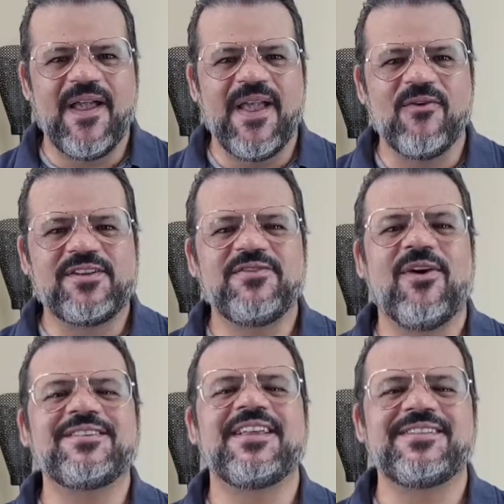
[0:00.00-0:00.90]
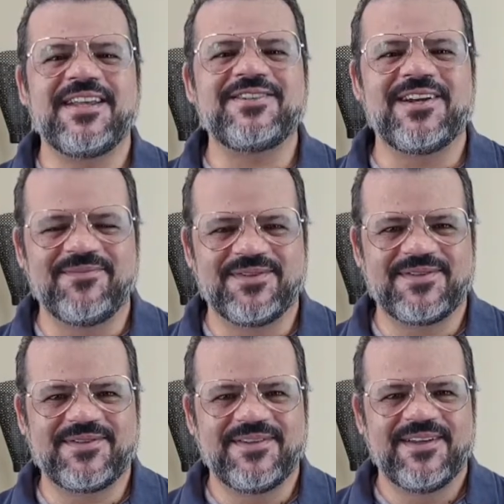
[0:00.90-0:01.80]
é o que nós
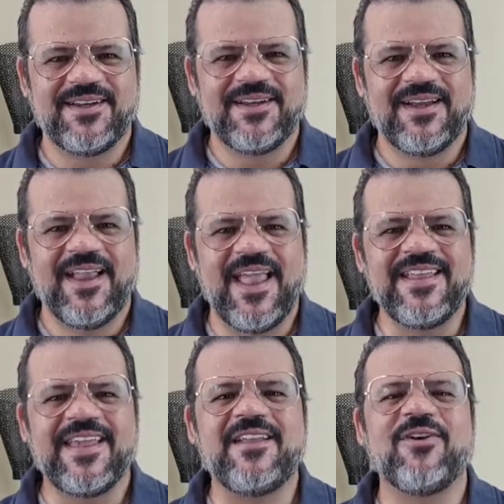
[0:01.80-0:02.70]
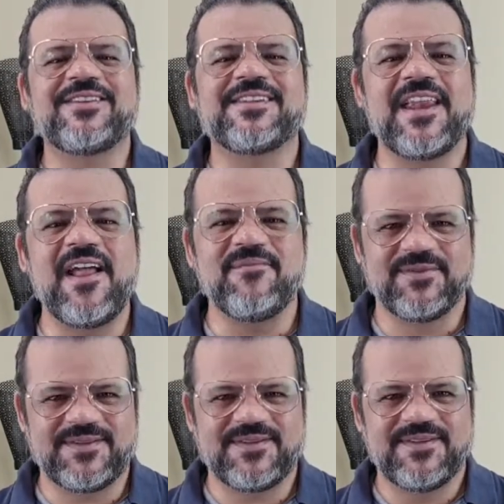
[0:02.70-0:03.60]
desejamos, é em quem nós
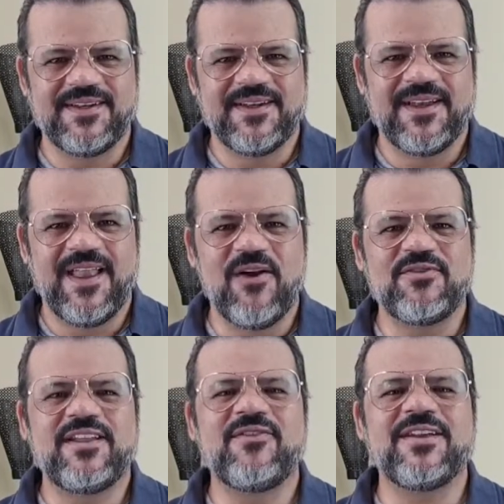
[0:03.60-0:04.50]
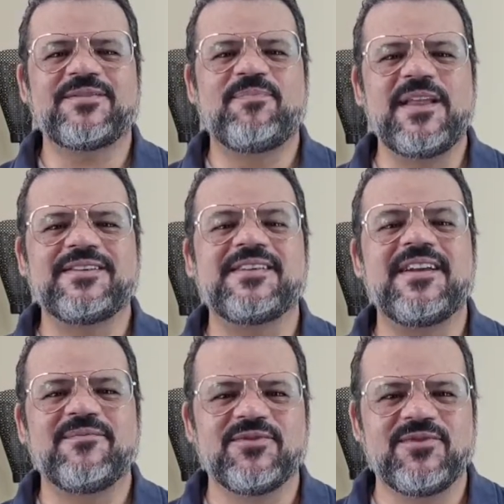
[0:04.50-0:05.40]
cremos é o que nós
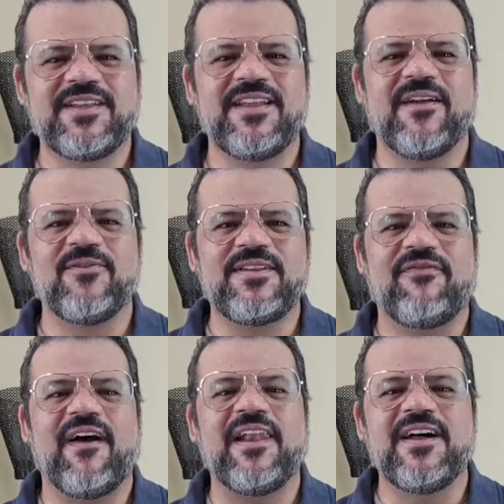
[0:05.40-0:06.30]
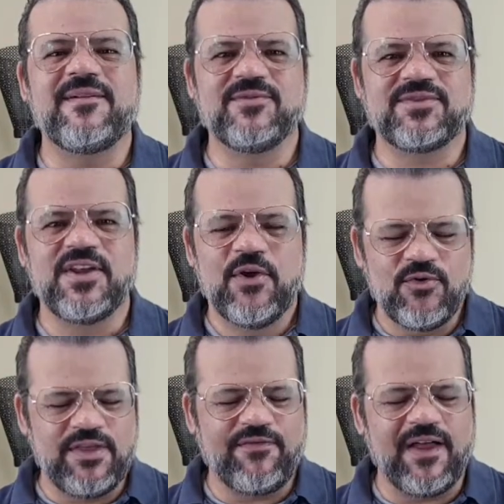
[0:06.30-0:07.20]
pensamos, o que, o que falamos,
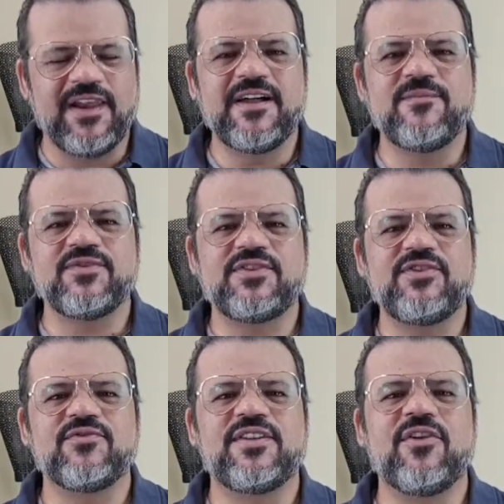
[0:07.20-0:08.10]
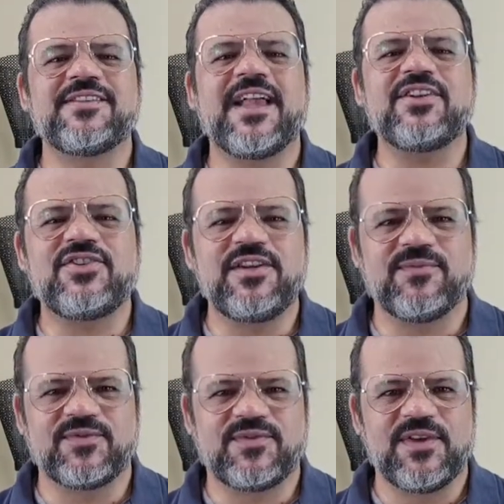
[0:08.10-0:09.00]
o que falamos e o que nós
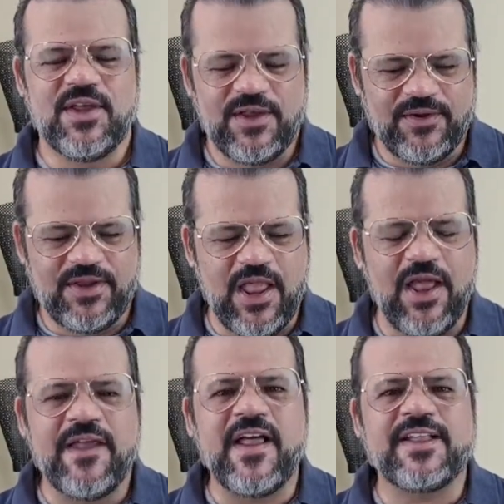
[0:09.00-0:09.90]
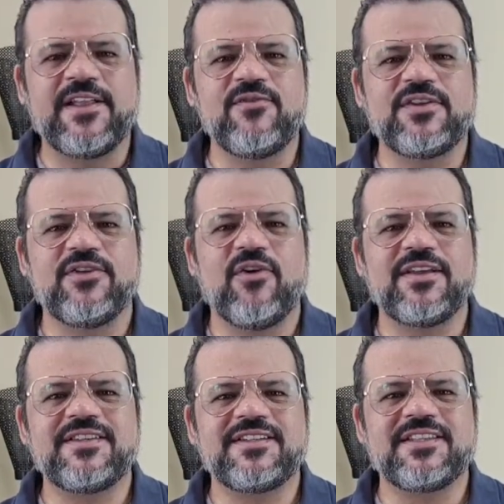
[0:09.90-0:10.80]
agimos. É, é naquilo que
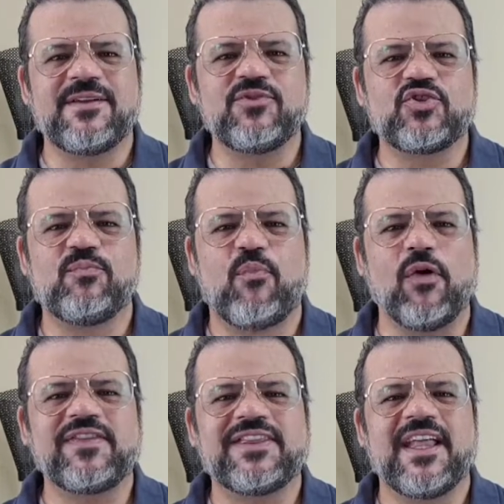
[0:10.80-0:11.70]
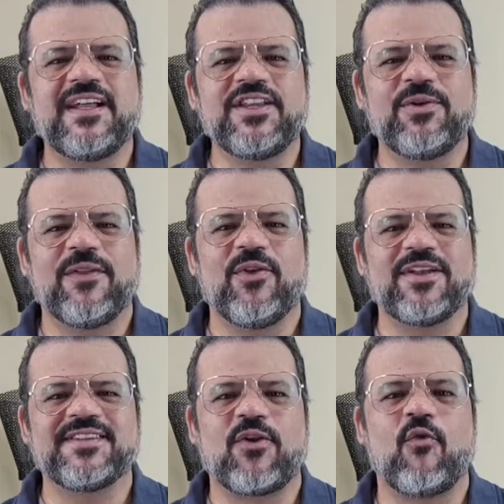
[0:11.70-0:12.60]
nós estamos botando a
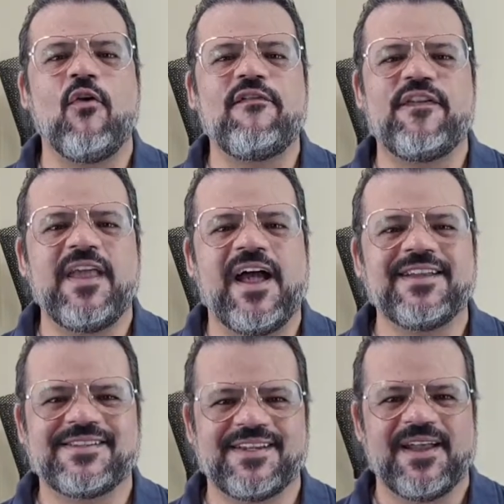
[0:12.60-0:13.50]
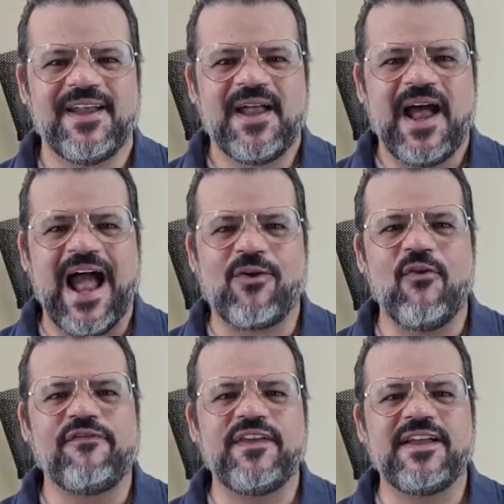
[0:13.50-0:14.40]
nossa confiança. A
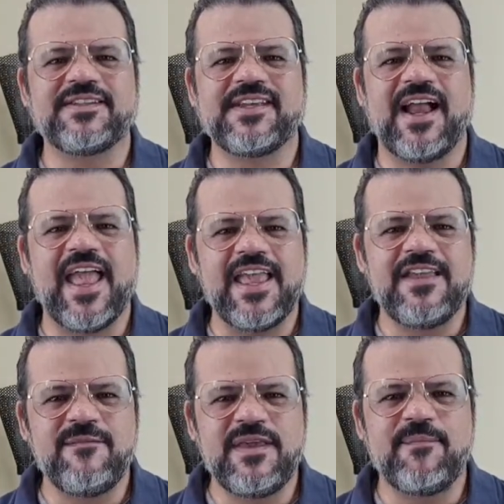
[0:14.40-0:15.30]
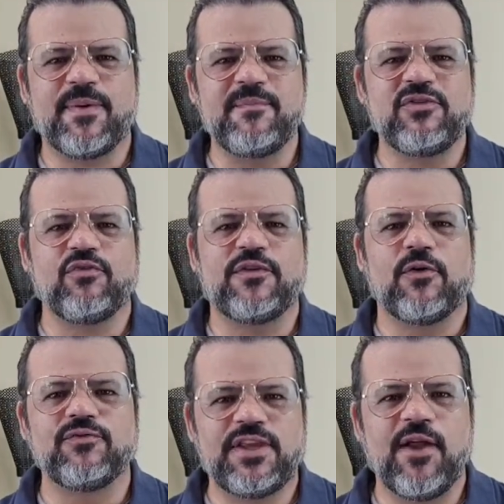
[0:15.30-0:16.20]
confiança é em mim para me
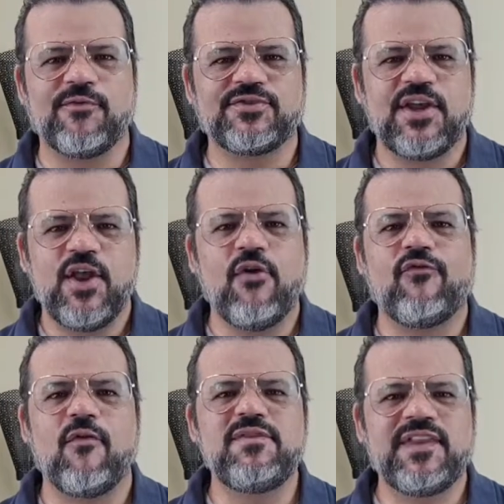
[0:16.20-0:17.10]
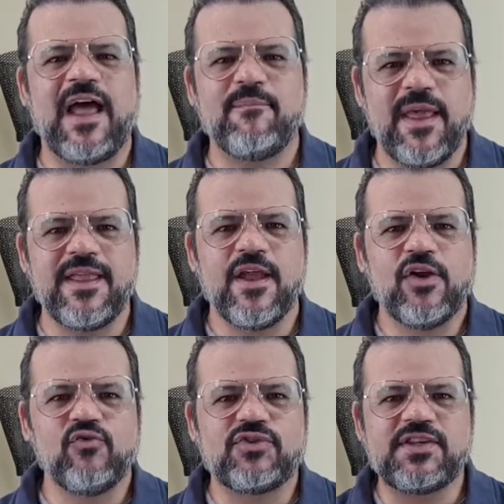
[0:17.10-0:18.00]
tornar um Deus, eu vou me dar bem.
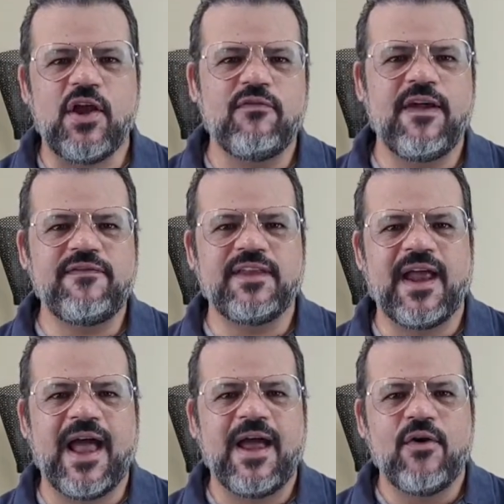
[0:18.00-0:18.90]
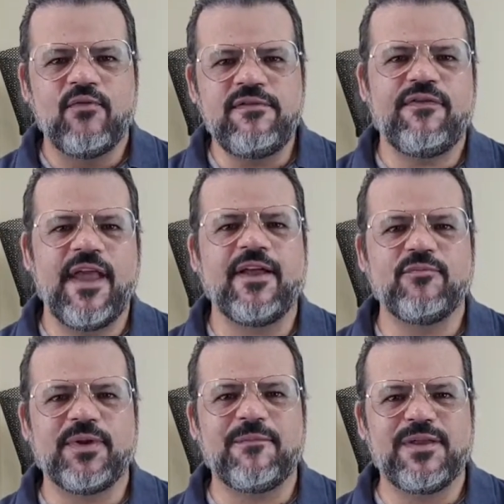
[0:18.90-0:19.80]
O céu vai virar o um
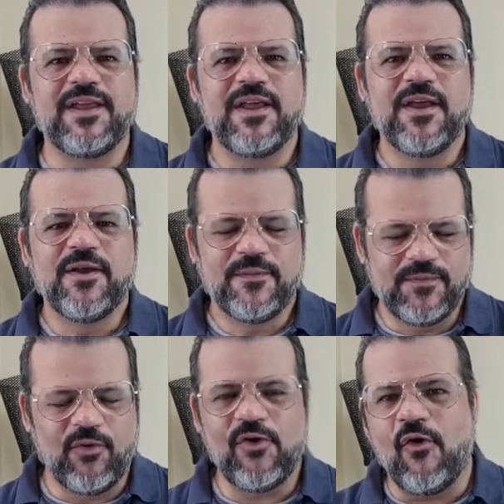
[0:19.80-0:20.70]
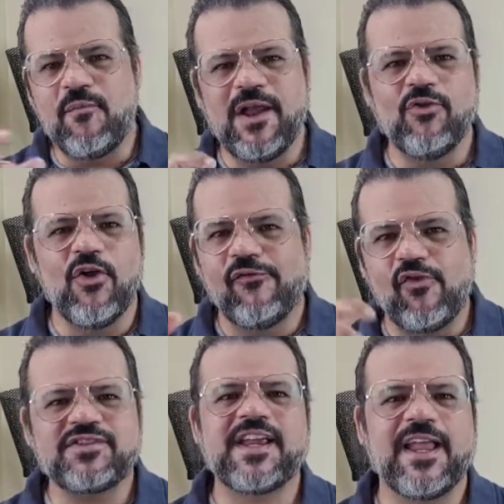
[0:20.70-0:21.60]
inferno para mim. Ou, ou, melhor, eu
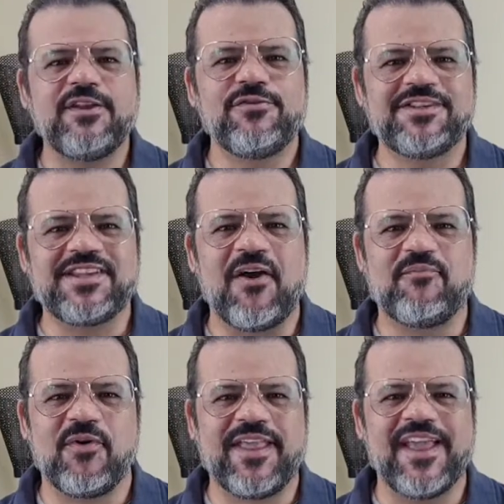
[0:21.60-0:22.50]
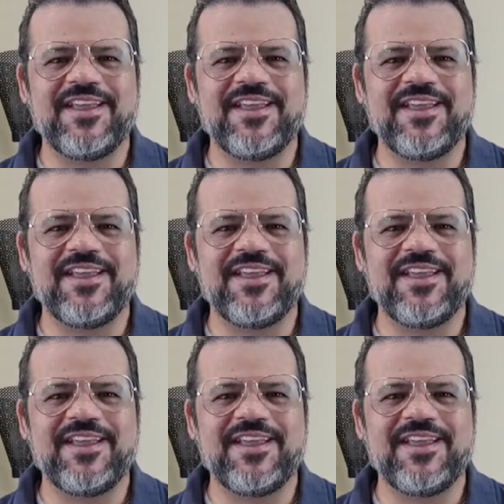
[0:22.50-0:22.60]
vou sair do céu, porque